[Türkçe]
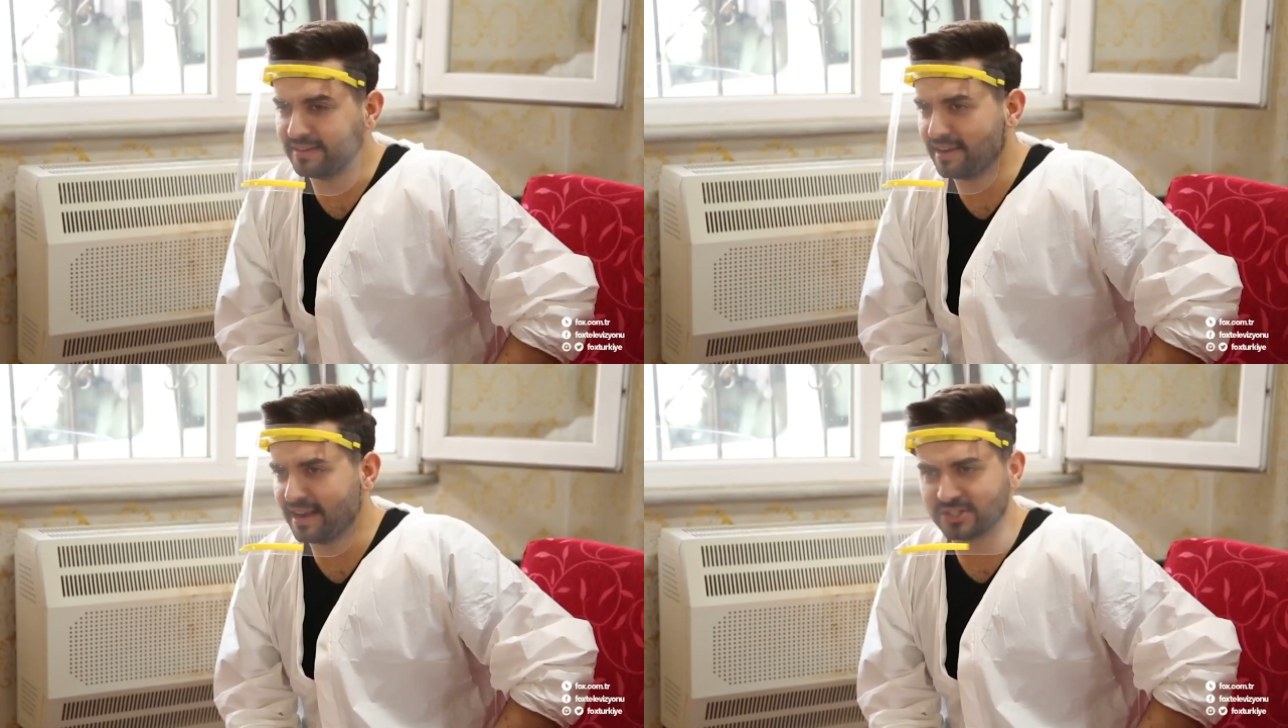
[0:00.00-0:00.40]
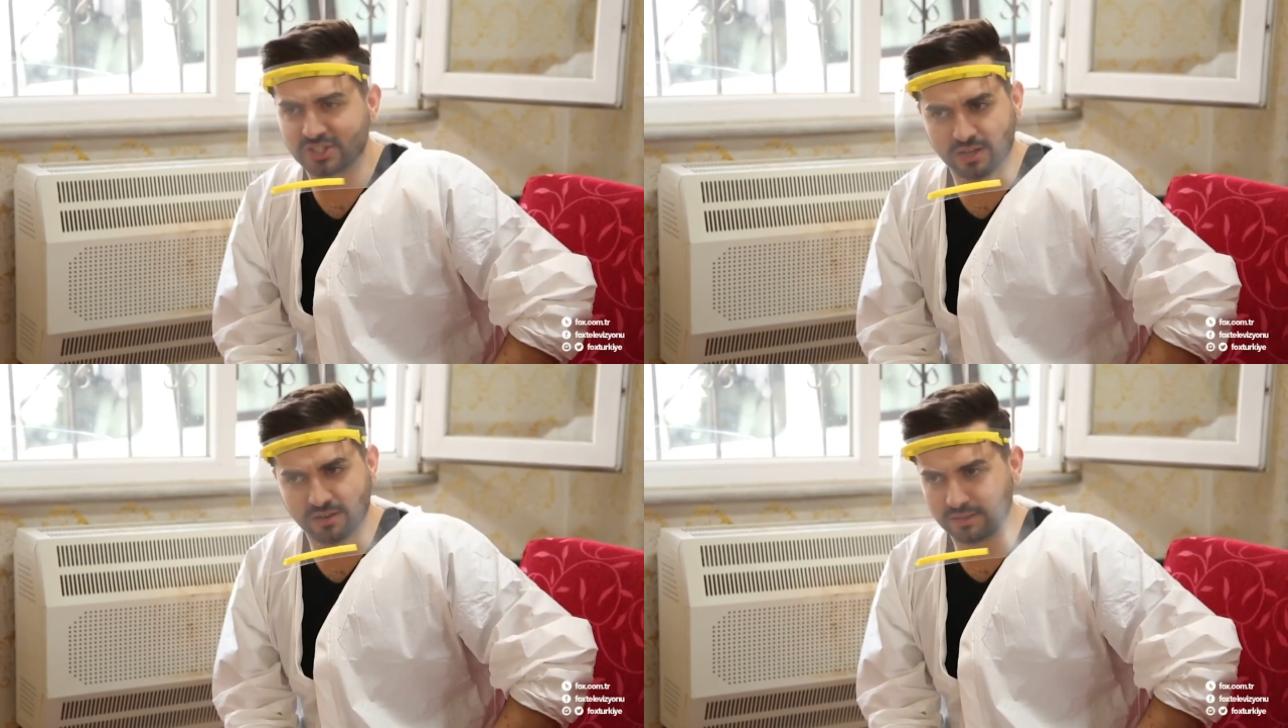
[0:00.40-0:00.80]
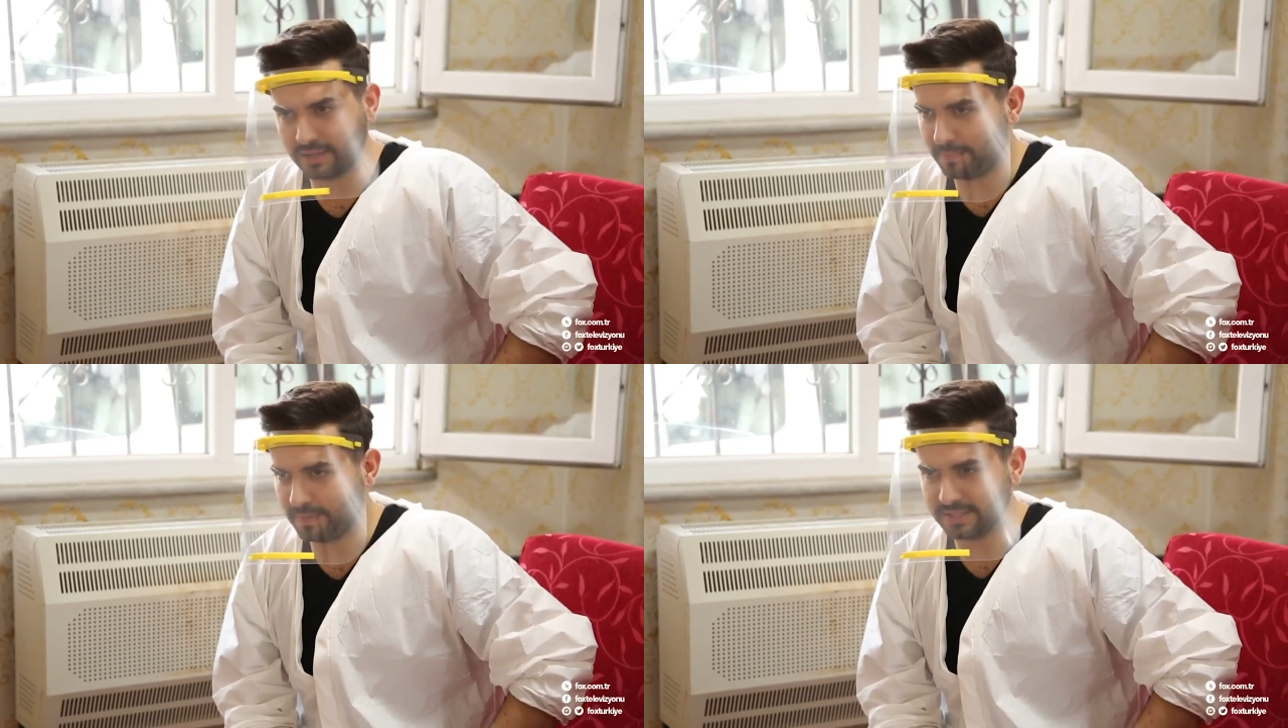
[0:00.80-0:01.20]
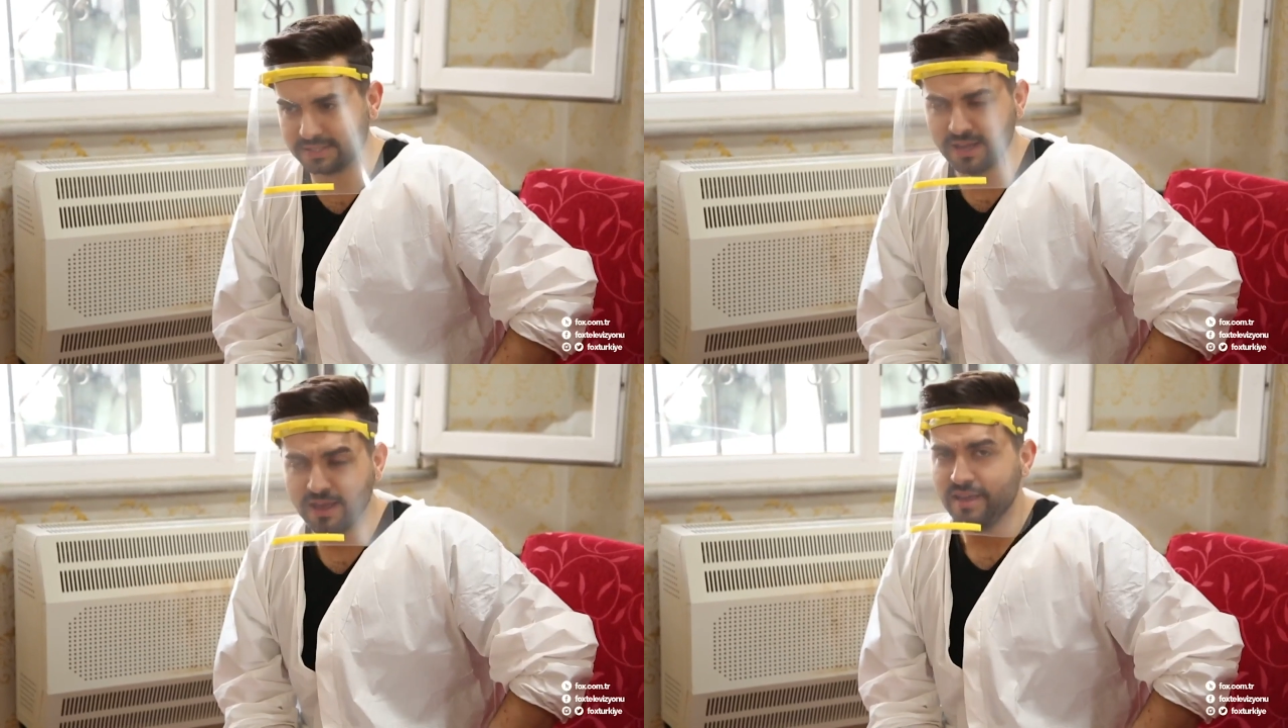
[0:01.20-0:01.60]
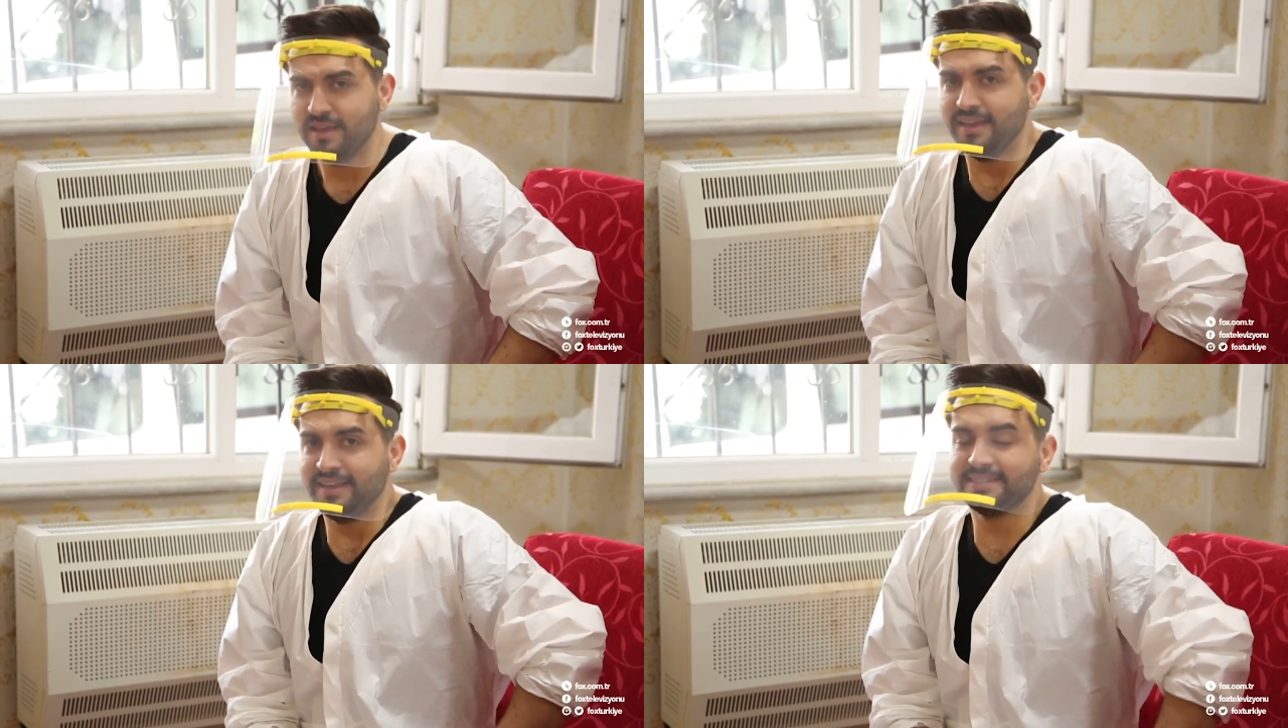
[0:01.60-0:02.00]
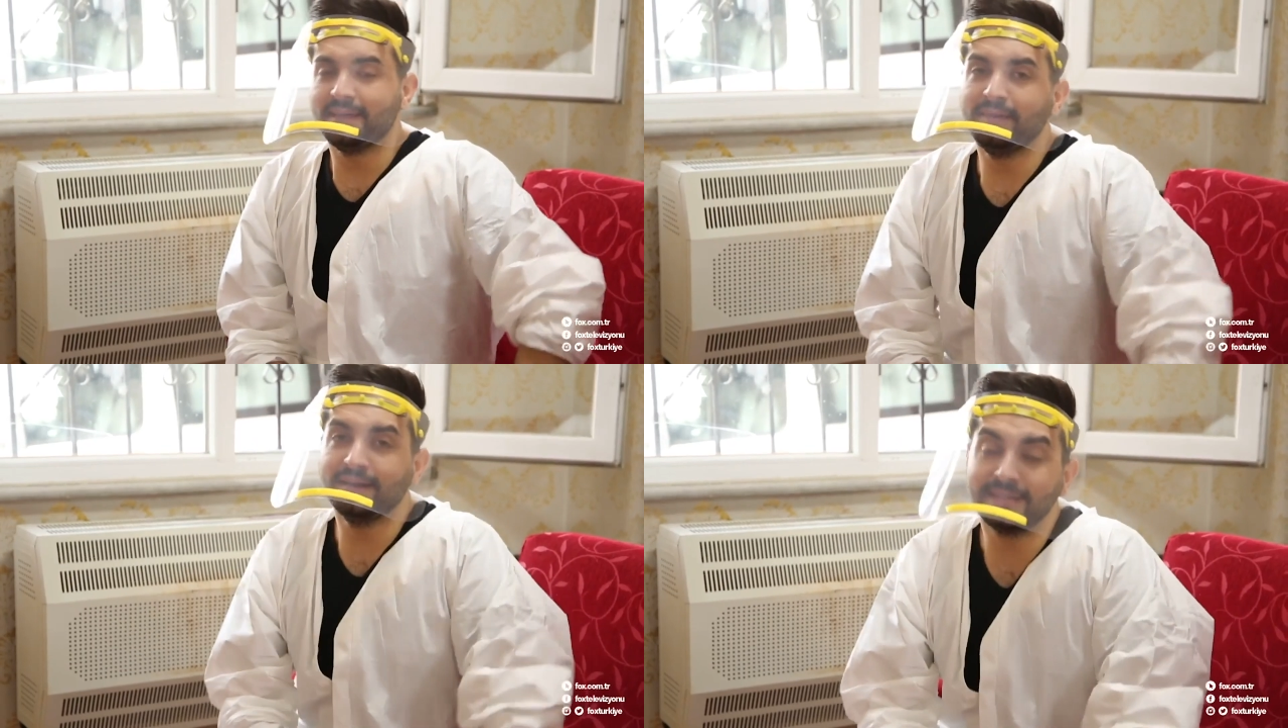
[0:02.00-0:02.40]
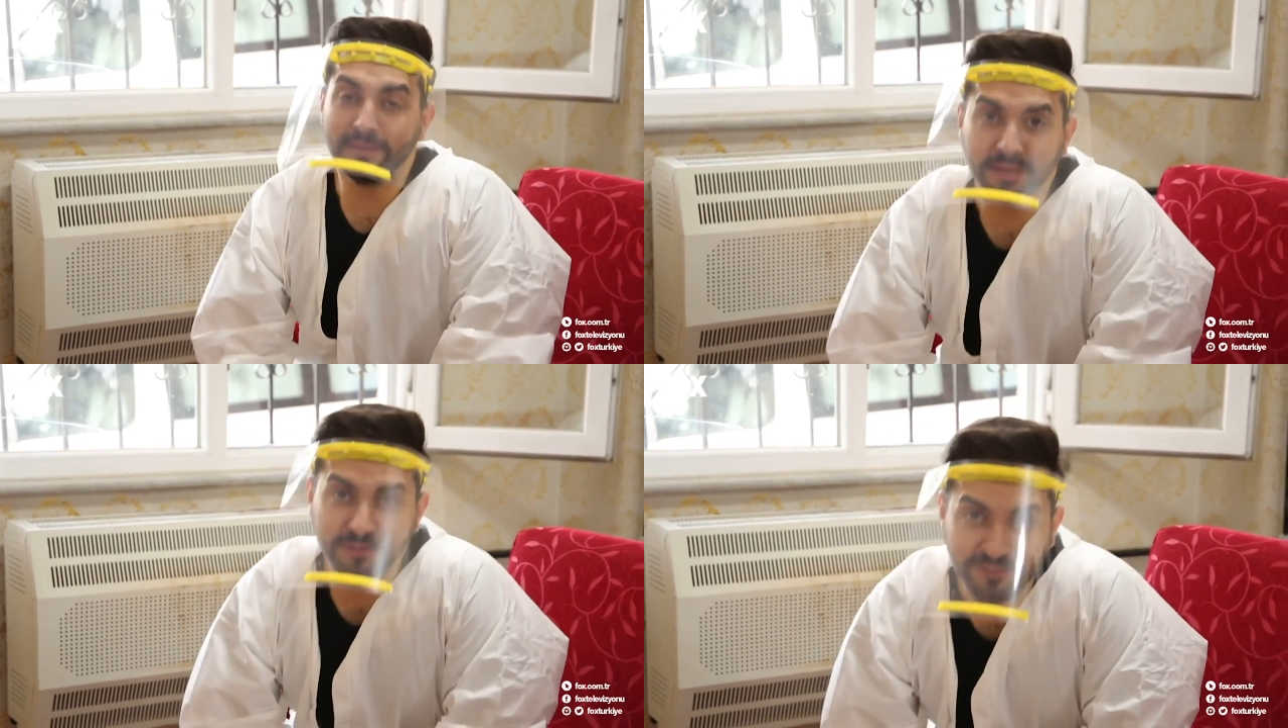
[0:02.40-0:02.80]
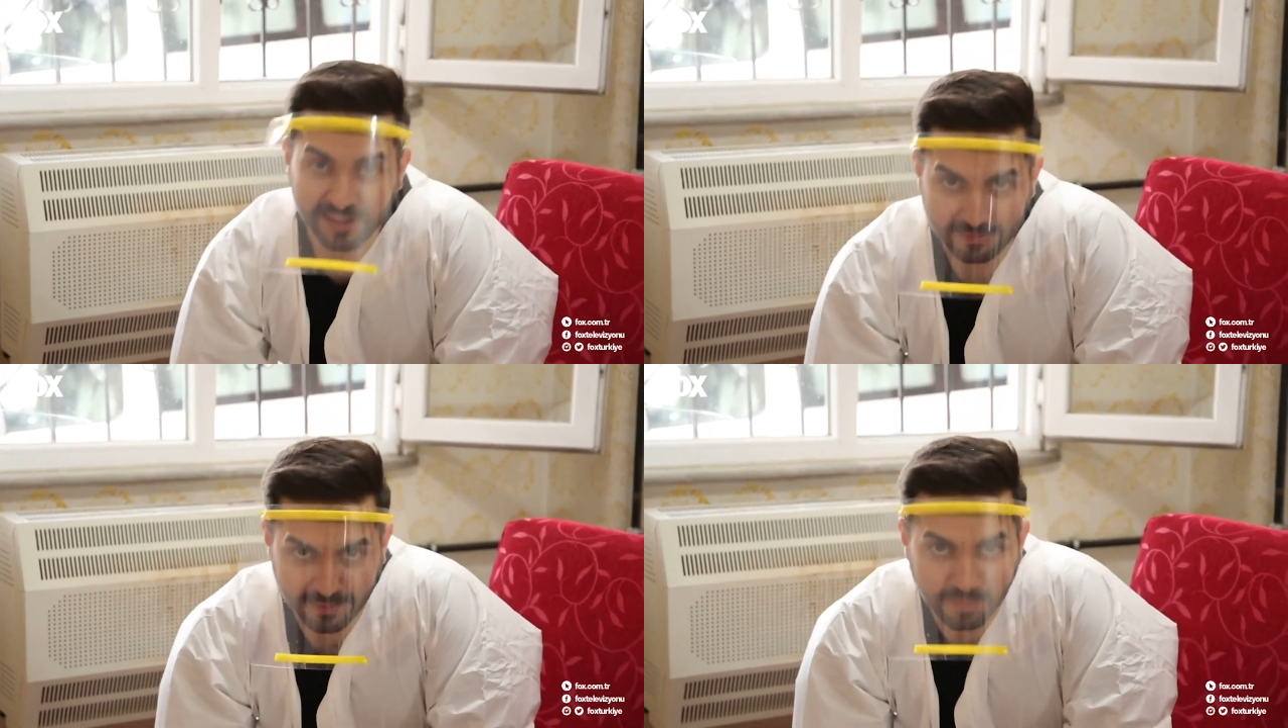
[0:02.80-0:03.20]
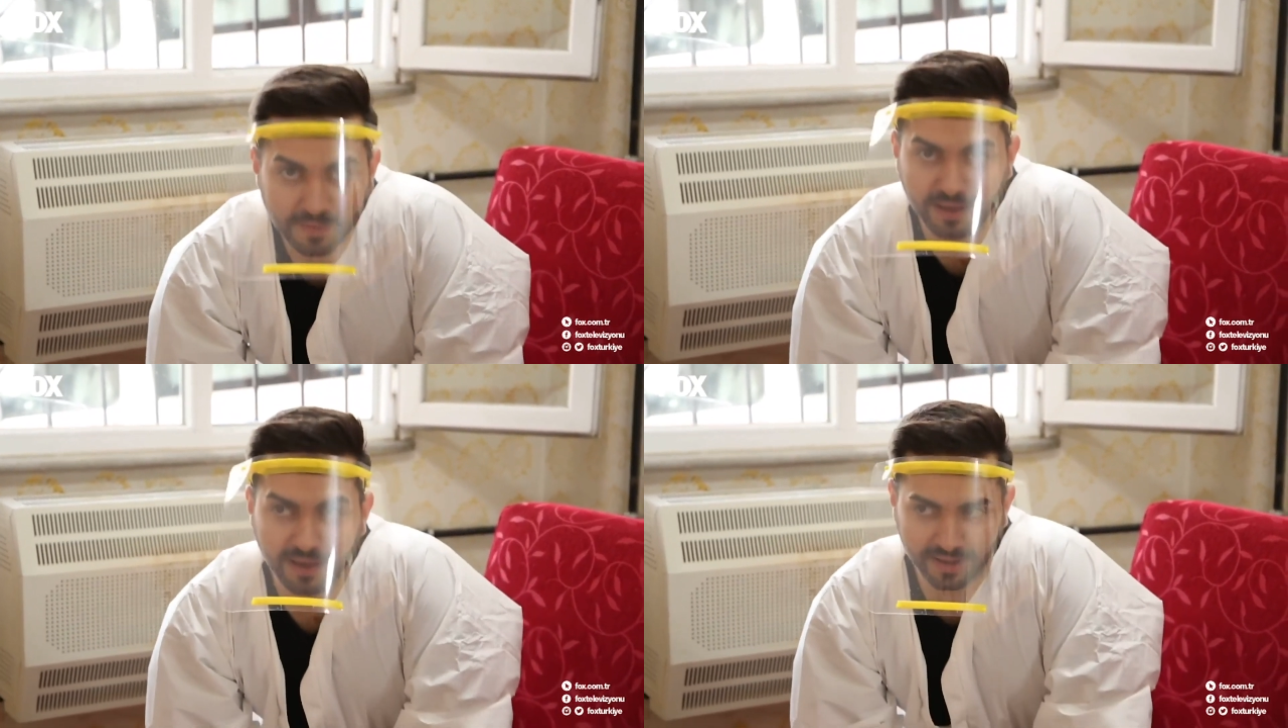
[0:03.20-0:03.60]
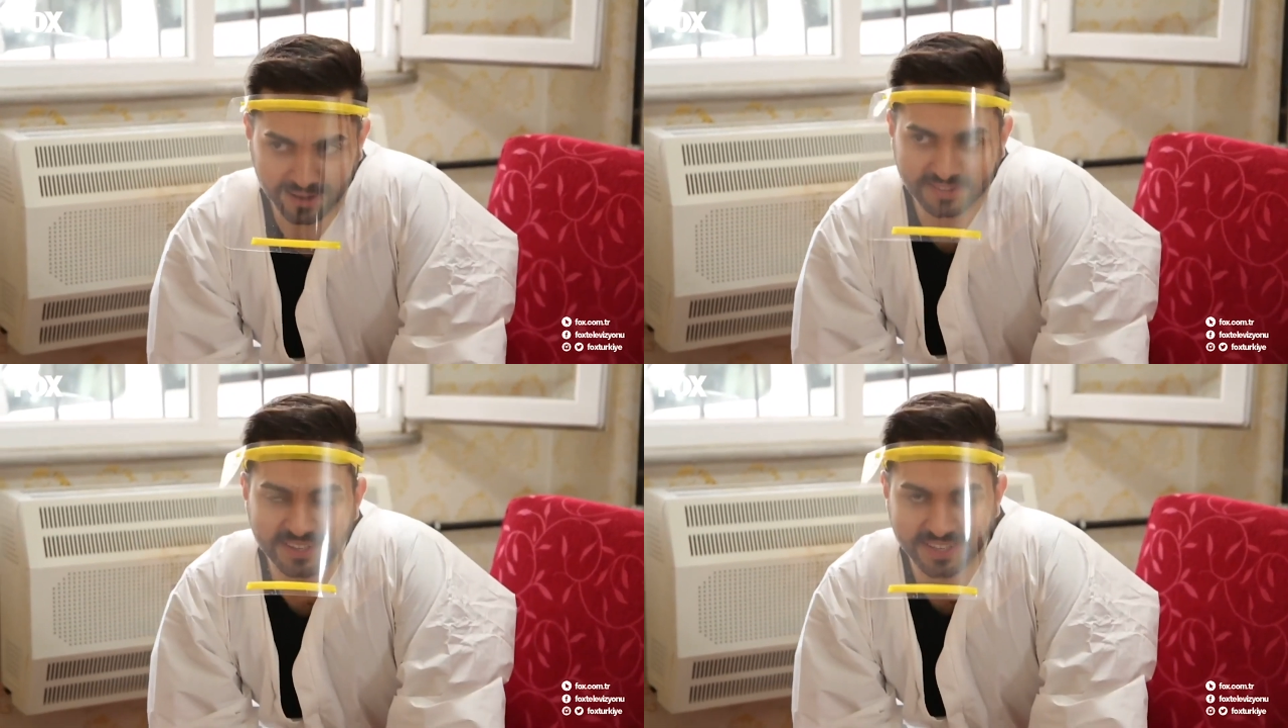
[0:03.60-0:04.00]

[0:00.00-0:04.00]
daha neler çıkar Allah bilir. Semihat ablanın film gibi hayat